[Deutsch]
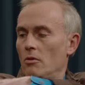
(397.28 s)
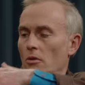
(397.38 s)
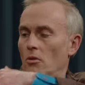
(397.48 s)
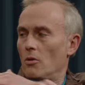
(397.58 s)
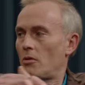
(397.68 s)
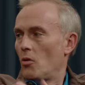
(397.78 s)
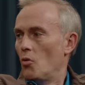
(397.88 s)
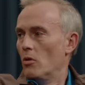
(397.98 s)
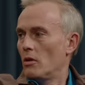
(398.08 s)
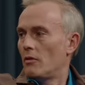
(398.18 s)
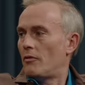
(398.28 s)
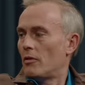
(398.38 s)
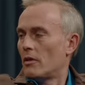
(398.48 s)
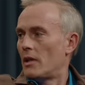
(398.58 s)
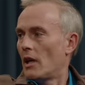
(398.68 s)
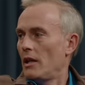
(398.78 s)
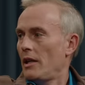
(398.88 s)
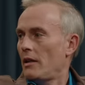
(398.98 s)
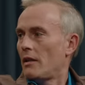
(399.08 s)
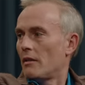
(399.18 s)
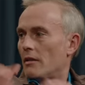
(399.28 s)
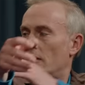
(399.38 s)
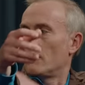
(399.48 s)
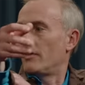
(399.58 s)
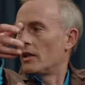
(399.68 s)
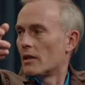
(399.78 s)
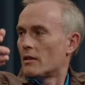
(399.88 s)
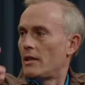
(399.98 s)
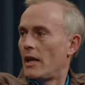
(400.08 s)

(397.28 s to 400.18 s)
eine große Uhr von Dali tätowieren lassen.